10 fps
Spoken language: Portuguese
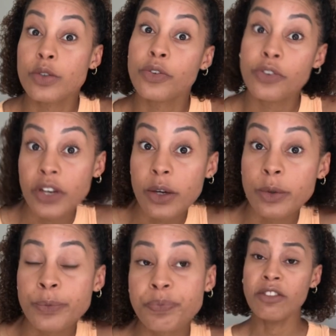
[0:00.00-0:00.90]
do
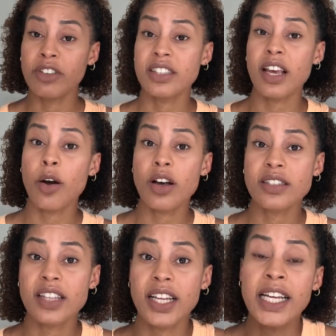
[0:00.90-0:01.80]
frio? Você
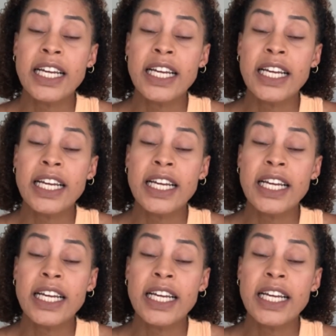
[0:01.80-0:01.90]
gosta